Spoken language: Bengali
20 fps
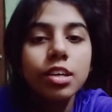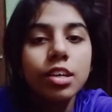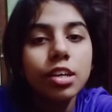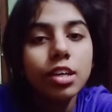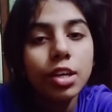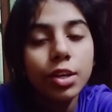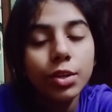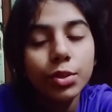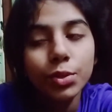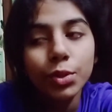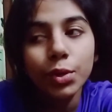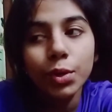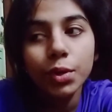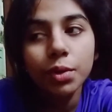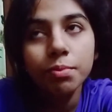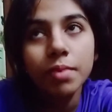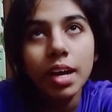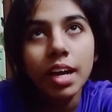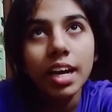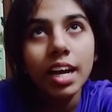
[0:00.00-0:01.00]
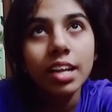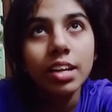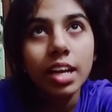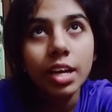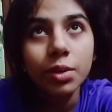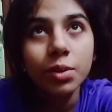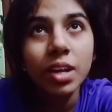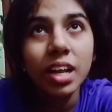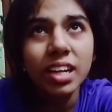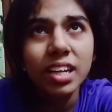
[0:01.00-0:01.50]
তো এখন
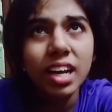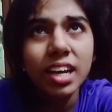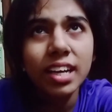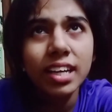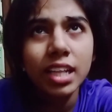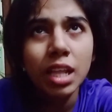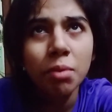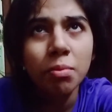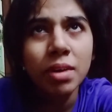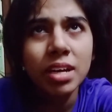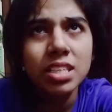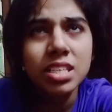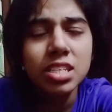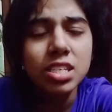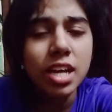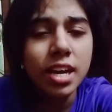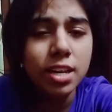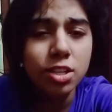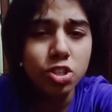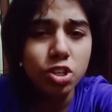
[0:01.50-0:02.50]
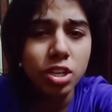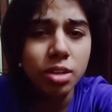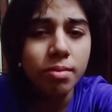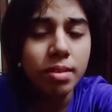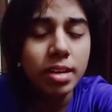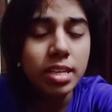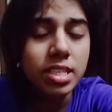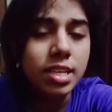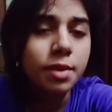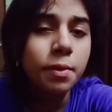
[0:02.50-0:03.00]
হালকা খিদে পাচ্ছে সাড়ে ছটা
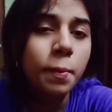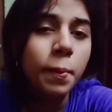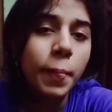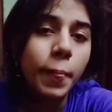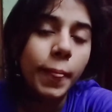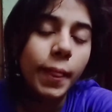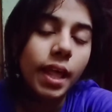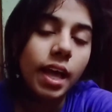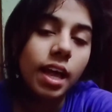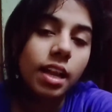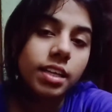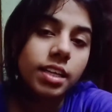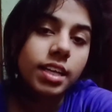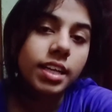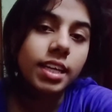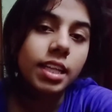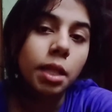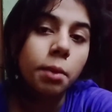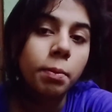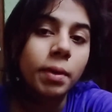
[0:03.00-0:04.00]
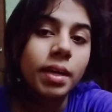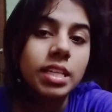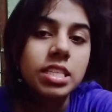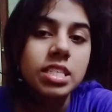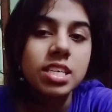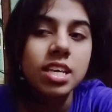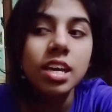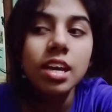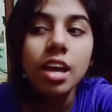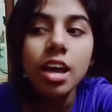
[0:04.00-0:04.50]
বাজে হালকা খিদে পাচ্ছে
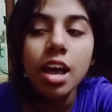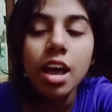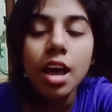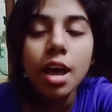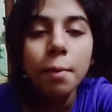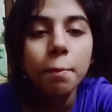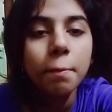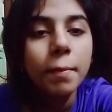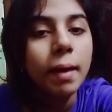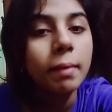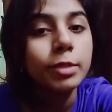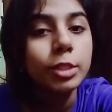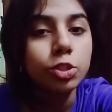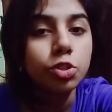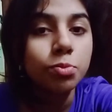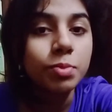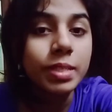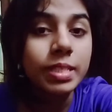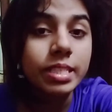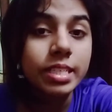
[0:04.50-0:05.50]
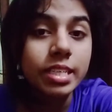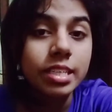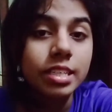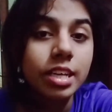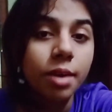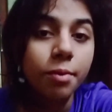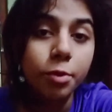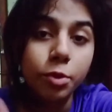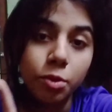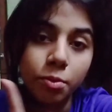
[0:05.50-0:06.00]
ভাবছি একটু বিস্কিট খাবো
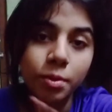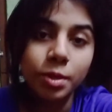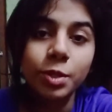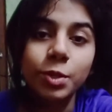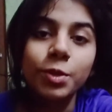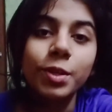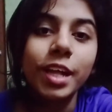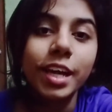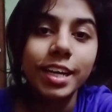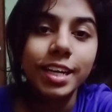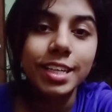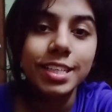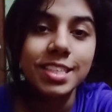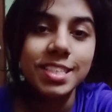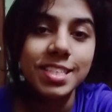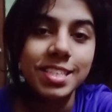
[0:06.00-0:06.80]
তোমাদেরও দেখাচ্ছি